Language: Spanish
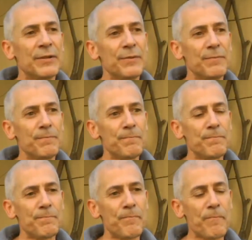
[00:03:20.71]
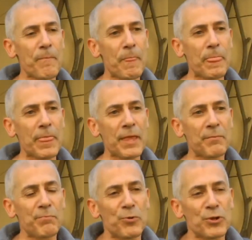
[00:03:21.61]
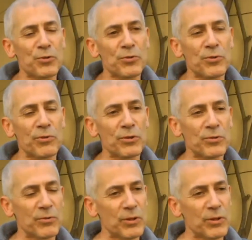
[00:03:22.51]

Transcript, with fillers: Mm, por eso yo cuando,